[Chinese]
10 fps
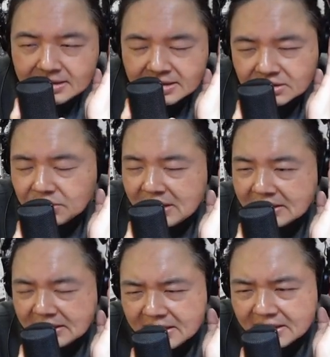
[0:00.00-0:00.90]
喜欢
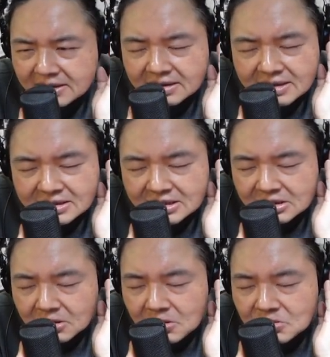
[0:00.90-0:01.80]
一个喝
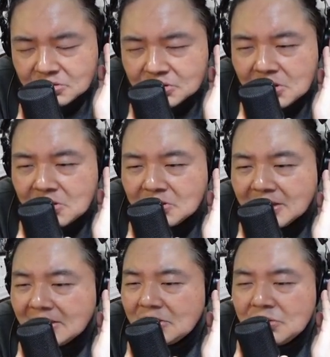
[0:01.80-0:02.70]
着红酒
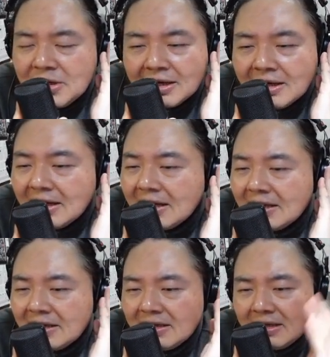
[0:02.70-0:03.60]
的女
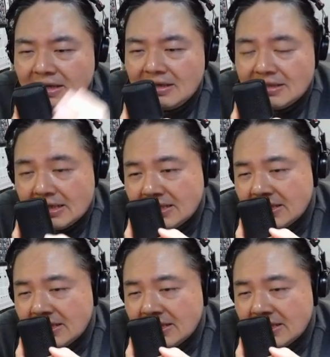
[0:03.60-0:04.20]
孩，在